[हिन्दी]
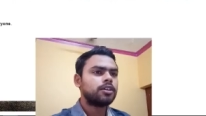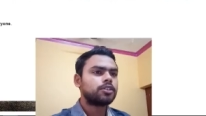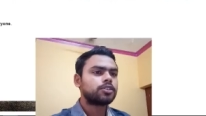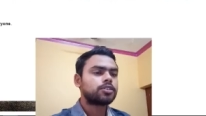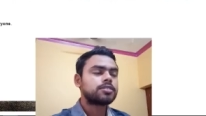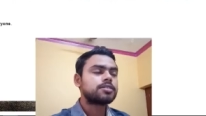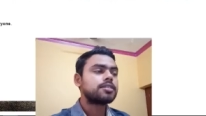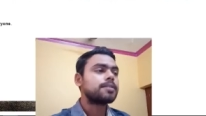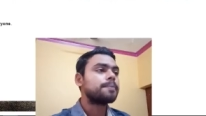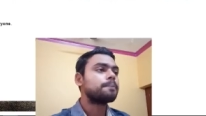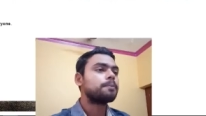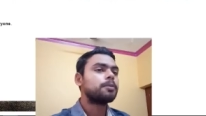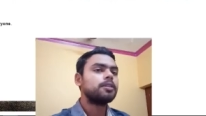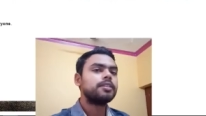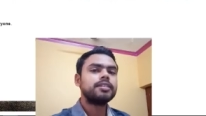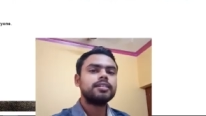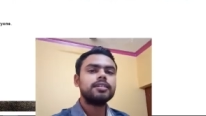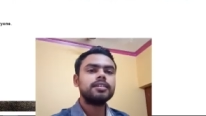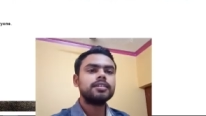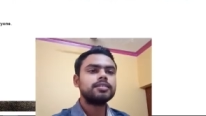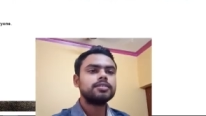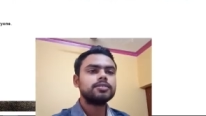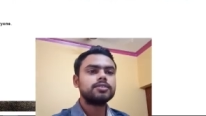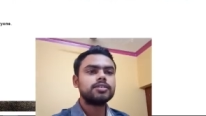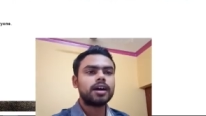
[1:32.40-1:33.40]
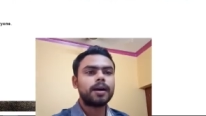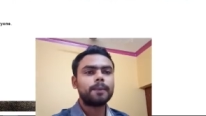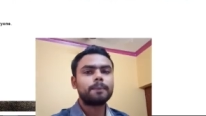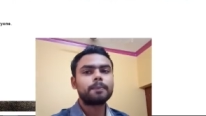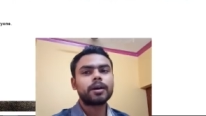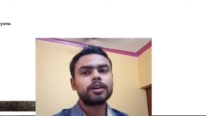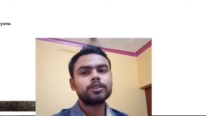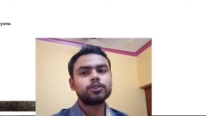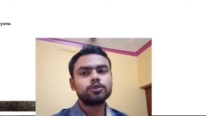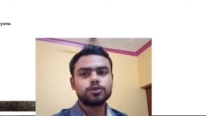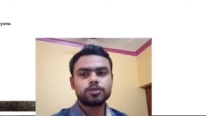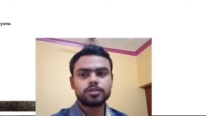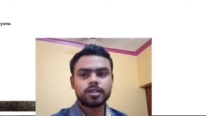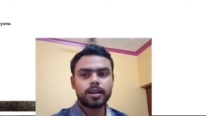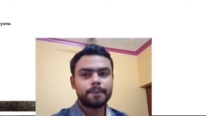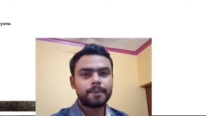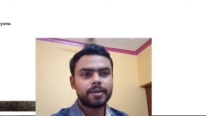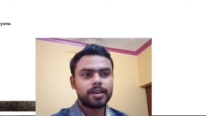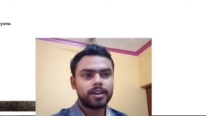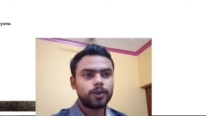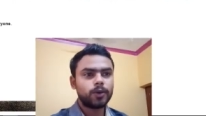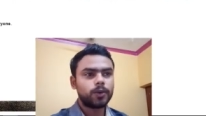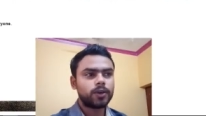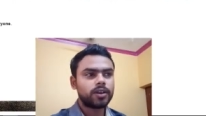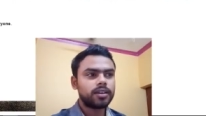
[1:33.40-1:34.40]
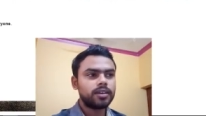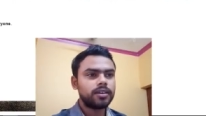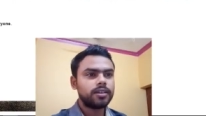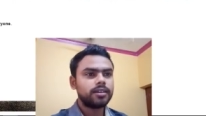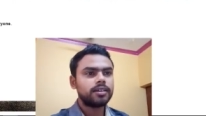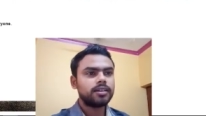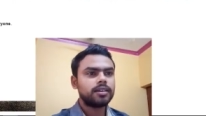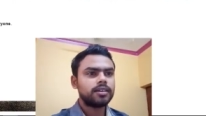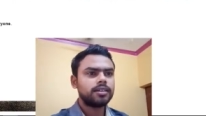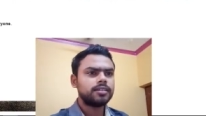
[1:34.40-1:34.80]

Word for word: तो सिंपल ये आपका दूसरा मेल होगी